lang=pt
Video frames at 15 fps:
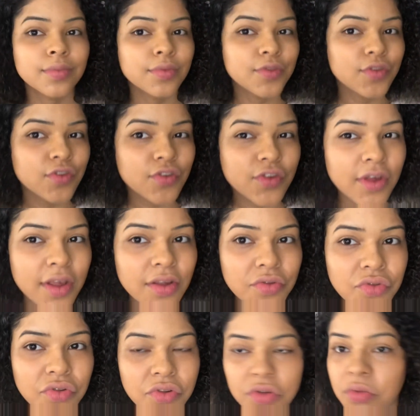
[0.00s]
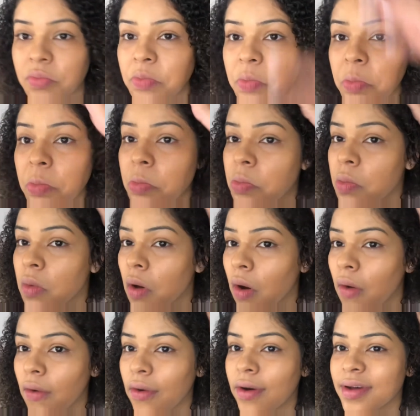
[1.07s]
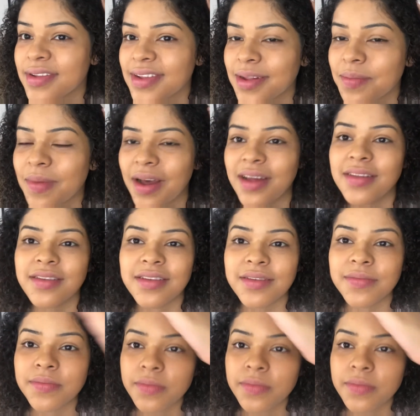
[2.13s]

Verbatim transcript: Gente, ó essa base.